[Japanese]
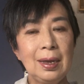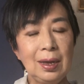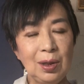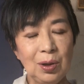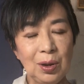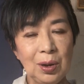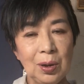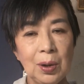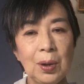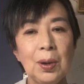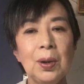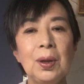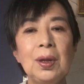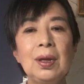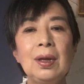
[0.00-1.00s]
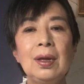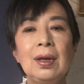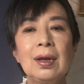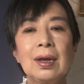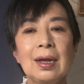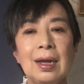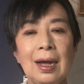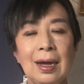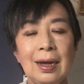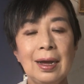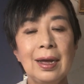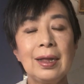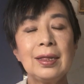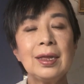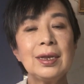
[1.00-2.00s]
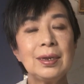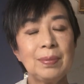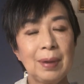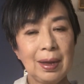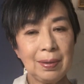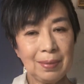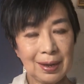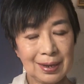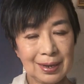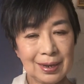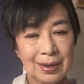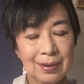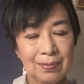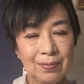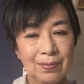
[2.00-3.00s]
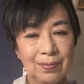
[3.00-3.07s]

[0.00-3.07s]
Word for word: いろいろ考えてしまいます。